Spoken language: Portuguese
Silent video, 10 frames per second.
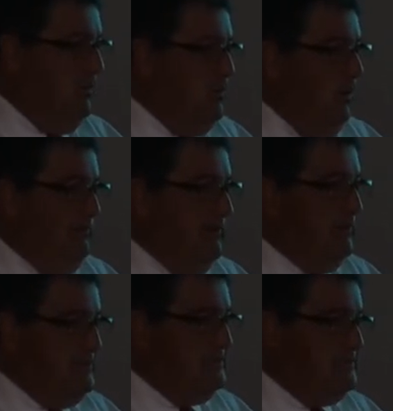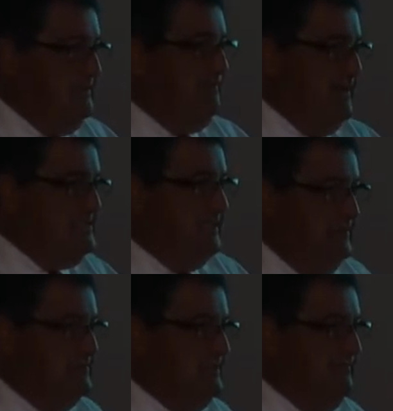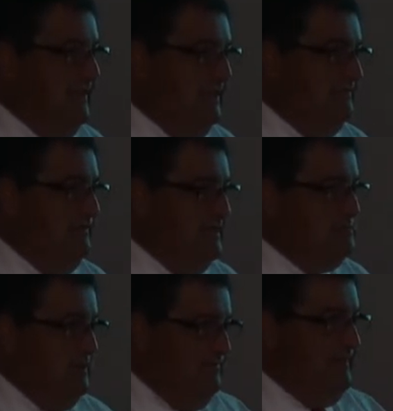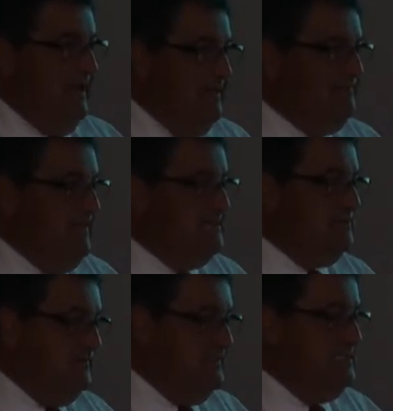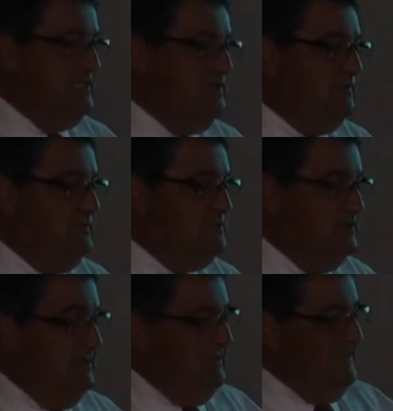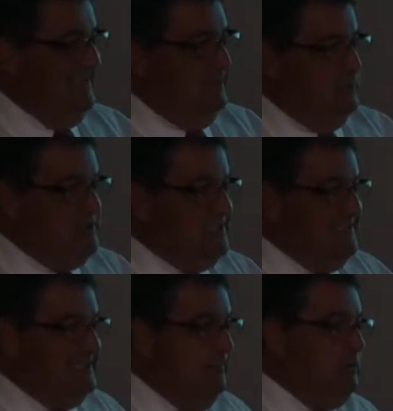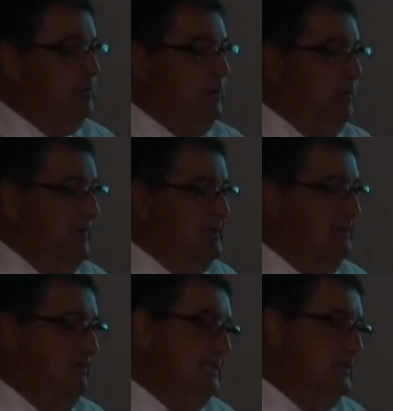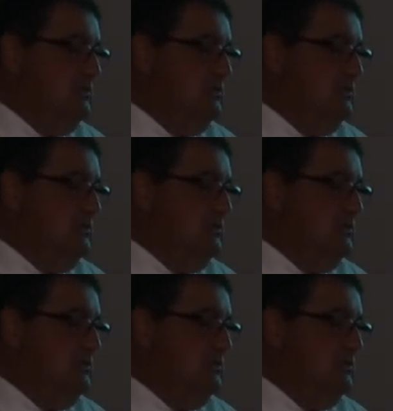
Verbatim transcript: com qual frequência você faz aquilo que você fala que faz? Porque falar é fácil, fazer é difícil. Então hoje a gente está muito preocupado em medir